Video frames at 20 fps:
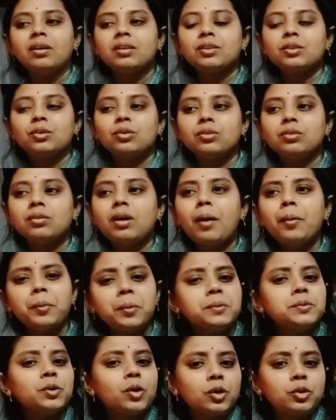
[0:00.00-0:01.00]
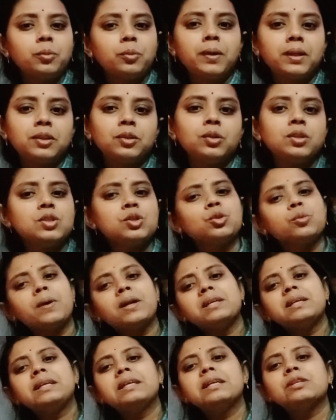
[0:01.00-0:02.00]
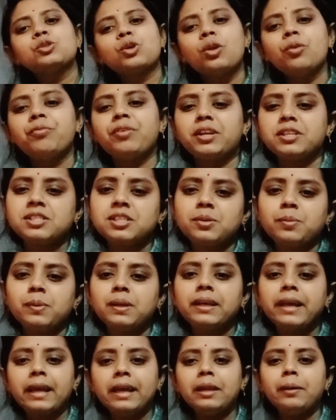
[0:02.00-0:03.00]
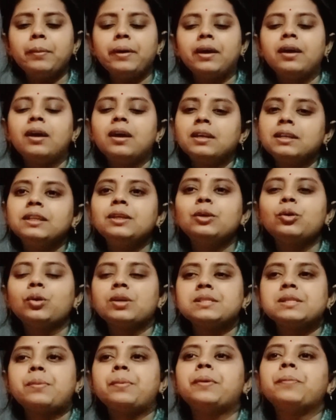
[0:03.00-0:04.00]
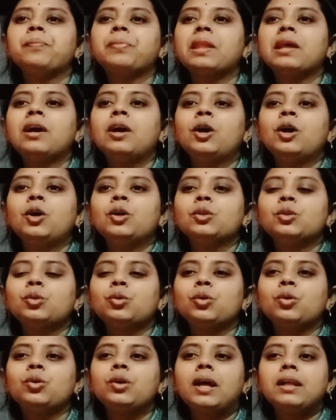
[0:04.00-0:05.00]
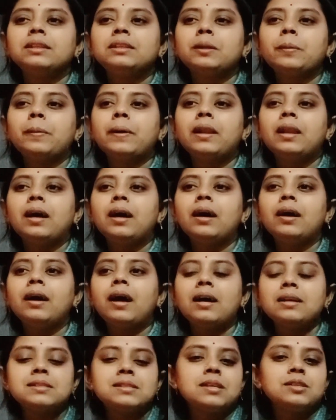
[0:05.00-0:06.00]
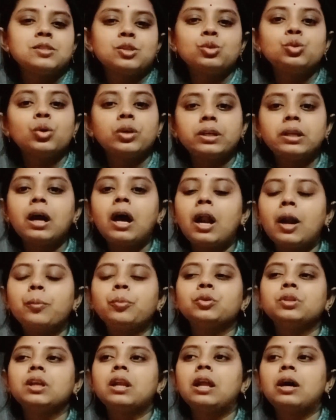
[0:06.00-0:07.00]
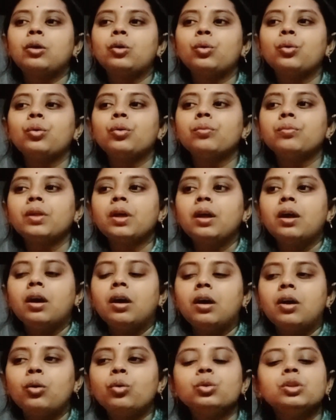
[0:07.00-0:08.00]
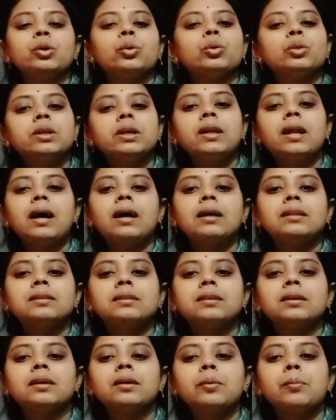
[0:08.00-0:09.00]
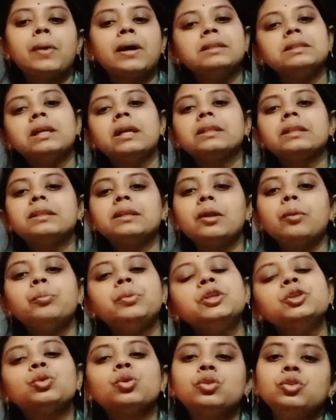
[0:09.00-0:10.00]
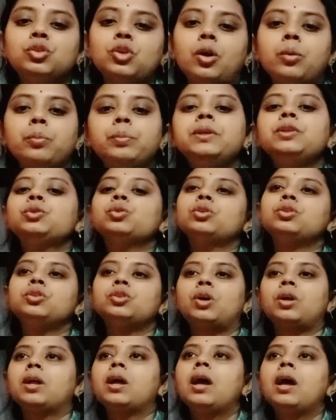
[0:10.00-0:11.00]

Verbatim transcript: তো আমি ভেবেছি হয়তো মাথা ধরেছে তো বাড়ি গিয়ে চলো প্যারাসিটামল খেয়ে নেবে ঠিক হয়ে যাবে তো রাত্রেবেলা আস্তে আস্তে শরীরটা খারাপ হতে লাগলো হতে হতে রাত মাঝরাত্রিরে ভীষণ জ্বর ভীষণ জ্বর